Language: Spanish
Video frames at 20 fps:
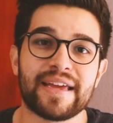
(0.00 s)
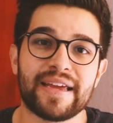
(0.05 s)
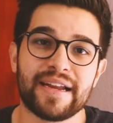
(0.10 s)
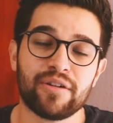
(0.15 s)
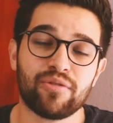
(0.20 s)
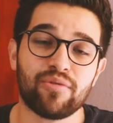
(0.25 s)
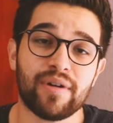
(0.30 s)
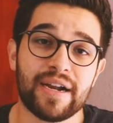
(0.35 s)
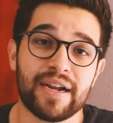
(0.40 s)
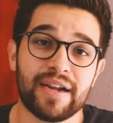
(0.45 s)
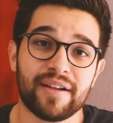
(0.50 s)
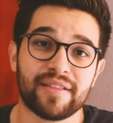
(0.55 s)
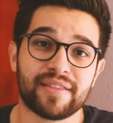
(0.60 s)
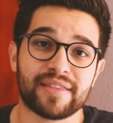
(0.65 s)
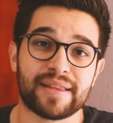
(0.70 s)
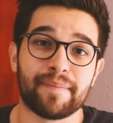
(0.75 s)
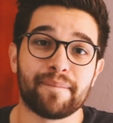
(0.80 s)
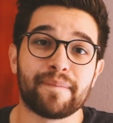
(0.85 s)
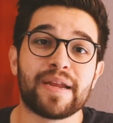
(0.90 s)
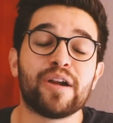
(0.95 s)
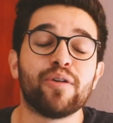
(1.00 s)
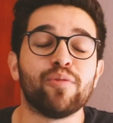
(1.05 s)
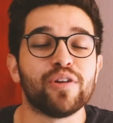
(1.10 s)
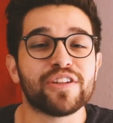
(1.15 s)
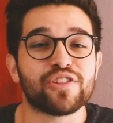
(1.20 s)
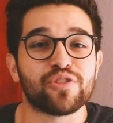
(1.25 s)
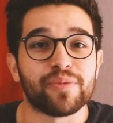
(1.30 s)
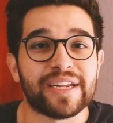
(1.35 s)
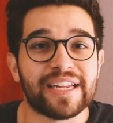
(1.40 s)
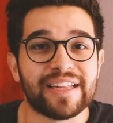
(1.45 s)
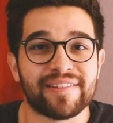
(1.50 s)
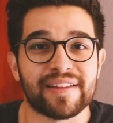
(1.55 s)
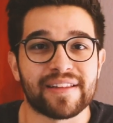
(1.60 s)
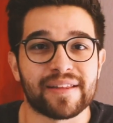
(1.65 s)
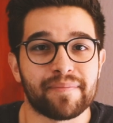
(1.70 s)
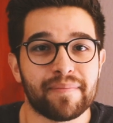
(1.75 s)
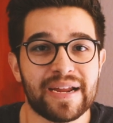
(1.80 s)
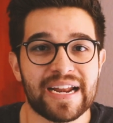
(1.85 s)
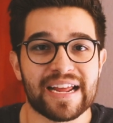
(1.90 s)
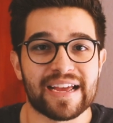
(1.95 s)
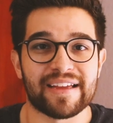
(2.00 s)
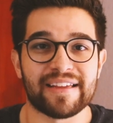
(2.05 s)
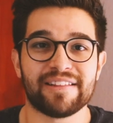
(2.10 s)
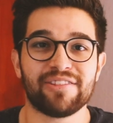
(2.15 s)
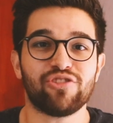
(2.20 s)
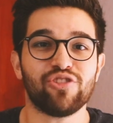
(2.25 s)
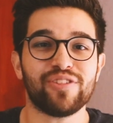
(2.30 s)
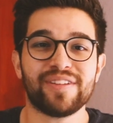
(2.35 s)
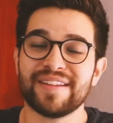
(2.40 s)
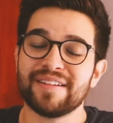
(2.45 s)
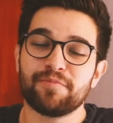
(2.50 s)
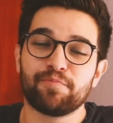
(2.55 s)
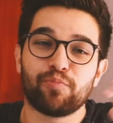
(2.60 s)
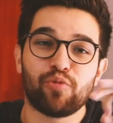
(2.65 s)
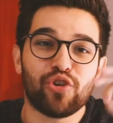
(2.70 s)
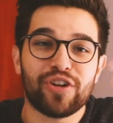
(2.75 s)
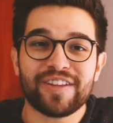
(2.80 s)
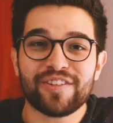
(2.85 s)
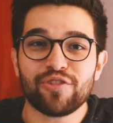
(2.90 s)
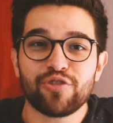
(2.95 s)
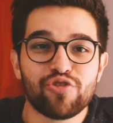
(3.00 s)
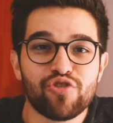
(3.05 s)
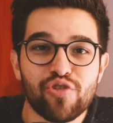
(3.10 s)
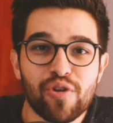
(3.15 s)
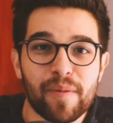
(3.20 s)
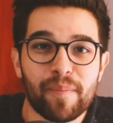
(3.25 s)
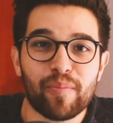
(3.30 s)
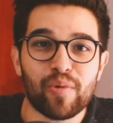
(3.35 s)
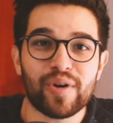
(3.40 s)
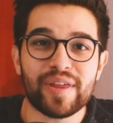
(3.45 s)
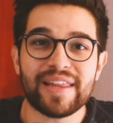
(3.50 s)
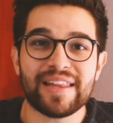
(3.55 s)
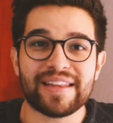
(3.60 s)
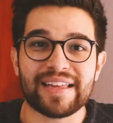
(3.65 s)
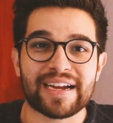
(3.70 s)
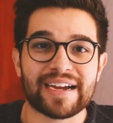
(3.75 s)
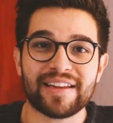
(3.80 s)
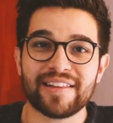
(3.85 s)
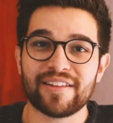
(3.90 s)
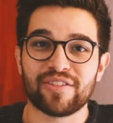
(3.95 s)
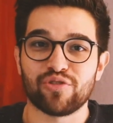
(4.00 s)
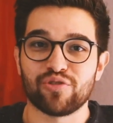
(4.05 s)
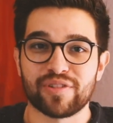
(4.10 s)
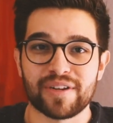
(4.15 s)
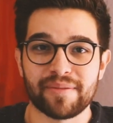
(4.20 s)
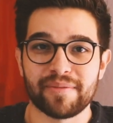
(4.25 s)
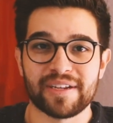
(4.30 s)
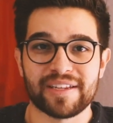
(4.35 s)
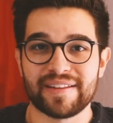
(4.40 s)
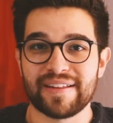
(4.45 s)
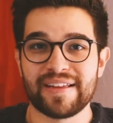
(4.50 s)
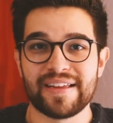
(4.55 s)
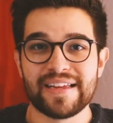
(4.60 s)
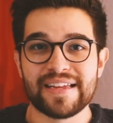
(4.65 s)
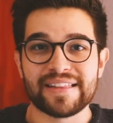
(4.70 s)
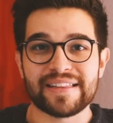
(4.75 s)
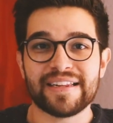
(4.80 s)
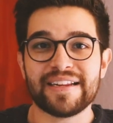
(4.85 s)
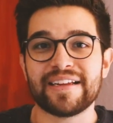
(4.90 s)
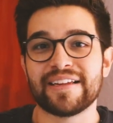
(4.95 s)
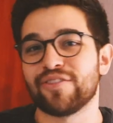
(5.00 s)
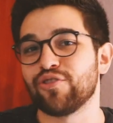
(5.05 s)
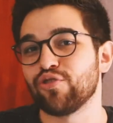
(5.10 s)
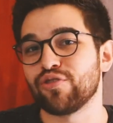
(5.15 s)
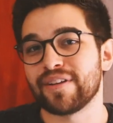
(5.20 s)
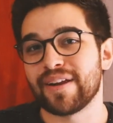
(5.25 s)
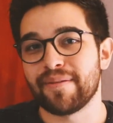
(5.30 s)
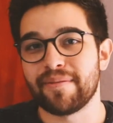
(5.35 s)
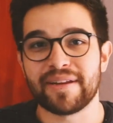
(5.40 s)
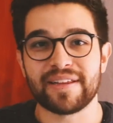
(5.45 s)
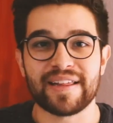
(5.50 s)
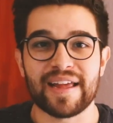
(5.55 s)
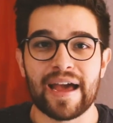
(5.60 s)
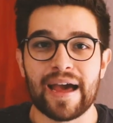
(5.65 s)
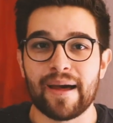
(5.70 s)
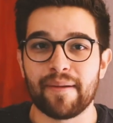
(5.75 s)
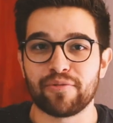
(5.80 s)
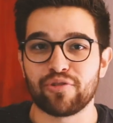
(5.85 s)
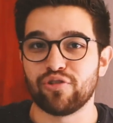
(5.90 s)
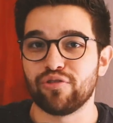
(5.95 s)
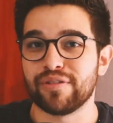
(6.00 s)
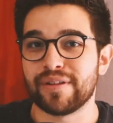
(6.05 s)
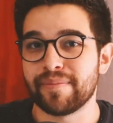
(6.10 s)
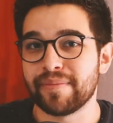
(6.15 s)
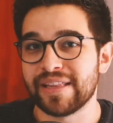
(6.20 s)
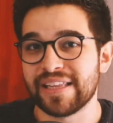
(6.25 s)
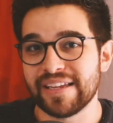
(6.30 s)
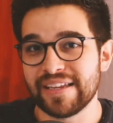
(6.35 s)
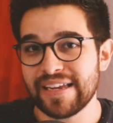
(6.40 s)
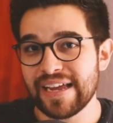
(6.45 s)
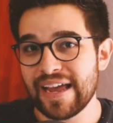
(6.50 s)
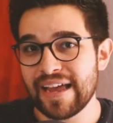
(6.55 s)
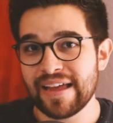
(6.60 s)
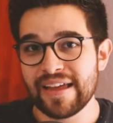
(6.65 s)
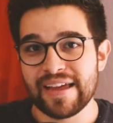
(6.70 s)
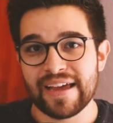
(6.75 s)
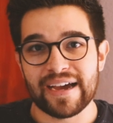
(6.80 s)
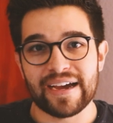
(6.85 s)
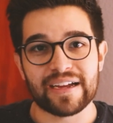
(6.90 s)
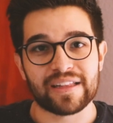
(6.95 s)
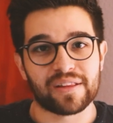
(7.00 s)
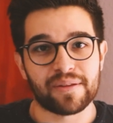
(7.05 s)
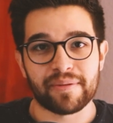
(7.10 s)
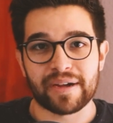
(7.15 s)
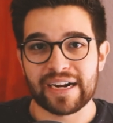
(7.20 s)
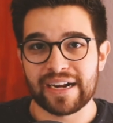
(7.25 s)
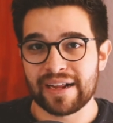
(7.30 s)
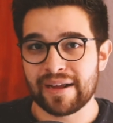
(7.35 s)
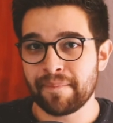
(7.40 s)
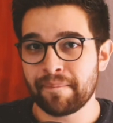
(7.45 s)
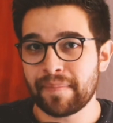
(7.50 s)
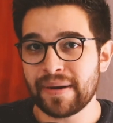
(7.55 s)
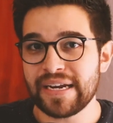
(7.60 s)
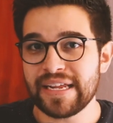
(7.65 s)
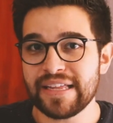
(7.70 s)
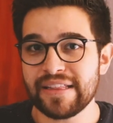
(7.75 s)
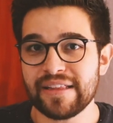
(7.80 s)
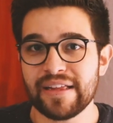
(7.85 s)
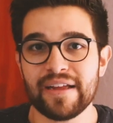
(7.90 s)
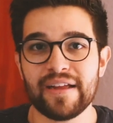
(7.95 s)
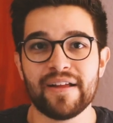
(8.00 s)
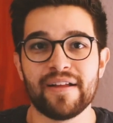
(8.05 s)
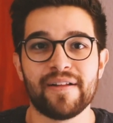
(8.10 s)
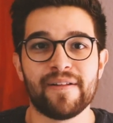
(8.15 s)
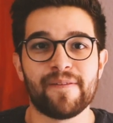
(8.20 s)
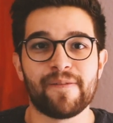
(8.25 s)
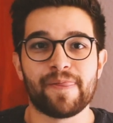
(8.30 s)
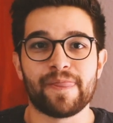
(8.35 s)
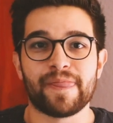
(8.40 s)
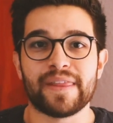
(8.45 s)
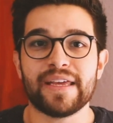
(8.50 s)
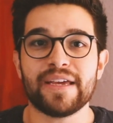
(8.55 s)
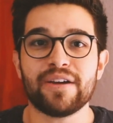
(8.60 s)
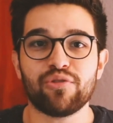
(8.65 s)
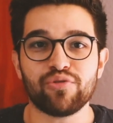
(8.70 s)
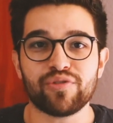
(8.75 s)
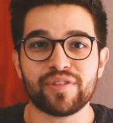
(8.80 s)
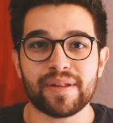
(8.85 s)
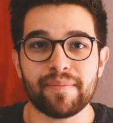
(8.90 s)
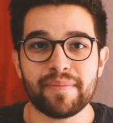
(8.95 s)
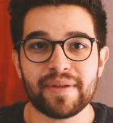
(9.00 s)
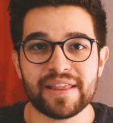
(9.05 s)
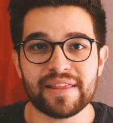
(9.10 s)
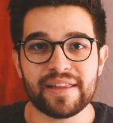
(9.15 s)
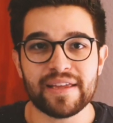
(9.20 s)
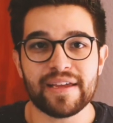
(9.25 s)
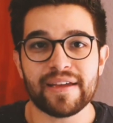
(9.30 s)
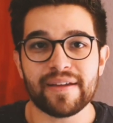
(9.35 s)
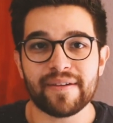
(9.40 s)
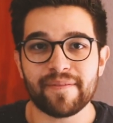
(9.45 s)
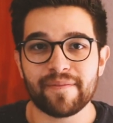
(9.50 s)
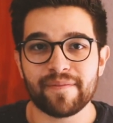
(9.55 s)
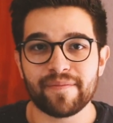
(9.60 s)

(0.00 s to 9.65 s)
el cual también lo voy a subir esta semana. Entonces, por eso no pueden dejar de suscribirse. Tienen que suscribirse absolutamente ya, activar la campanita y justamente